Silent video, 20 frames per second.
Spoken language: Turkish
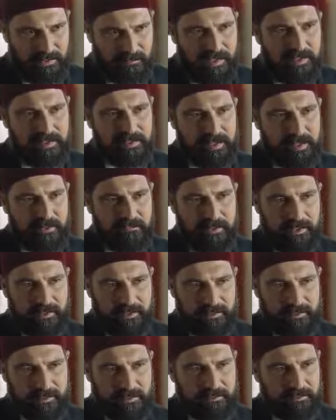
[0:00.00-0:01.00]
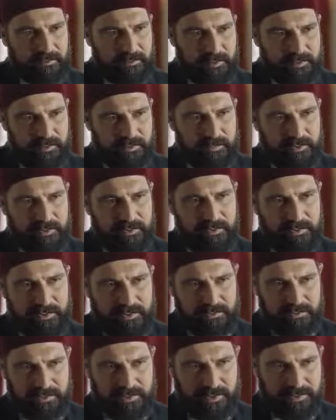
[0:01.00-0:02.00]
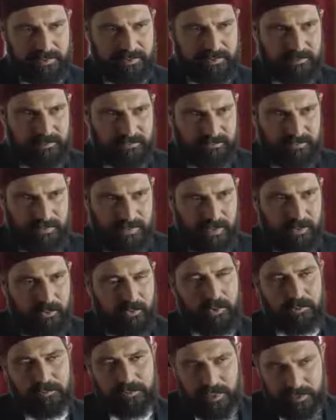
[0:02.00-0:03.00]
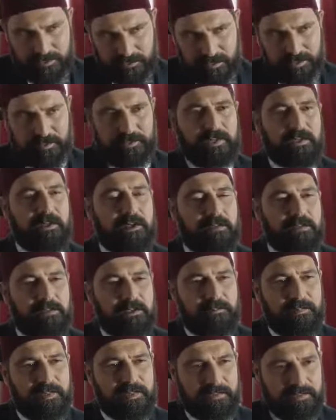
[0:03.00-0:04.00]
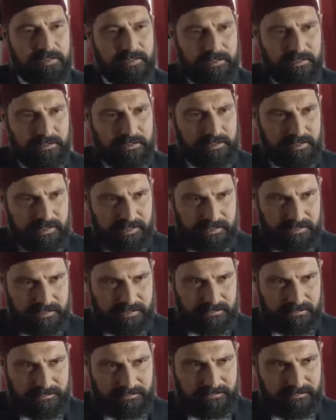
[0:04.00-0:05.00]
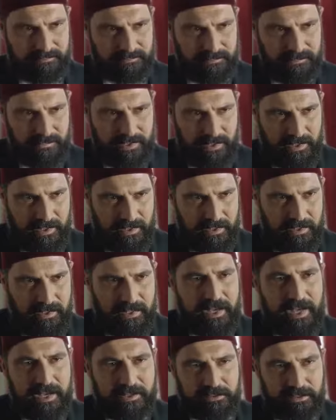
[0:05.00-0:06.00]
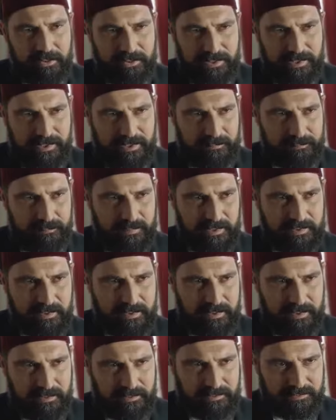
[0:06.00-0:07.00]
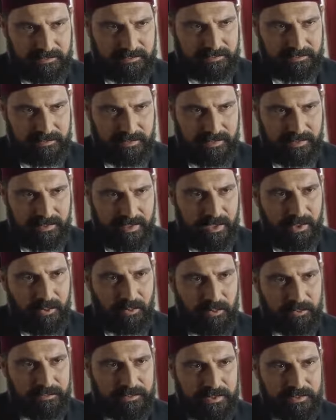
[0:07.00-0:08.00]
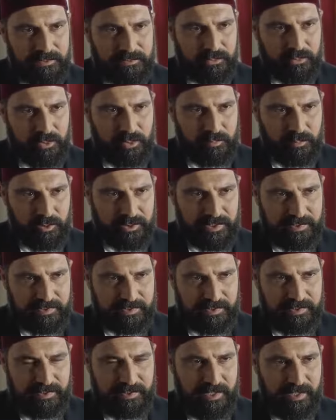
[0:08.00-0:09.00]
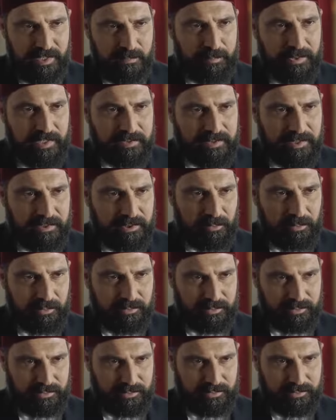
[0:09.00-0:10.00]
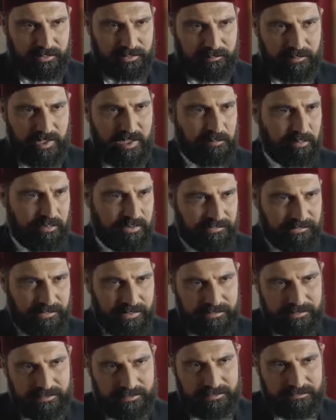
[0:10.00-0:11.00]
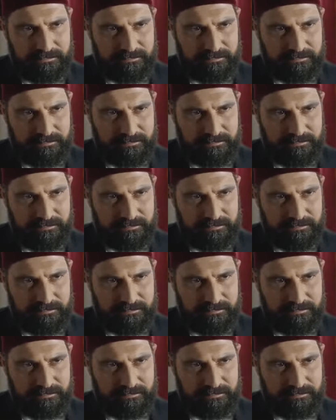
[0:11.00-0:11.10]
Biz evvela kendi gazımızı üreteceğiz. Ondan sonra gaz lambası dağıtacağız. Eğer öyle yapmazsak onların sömürgesi, pazara oluruz Mahmut Efendi.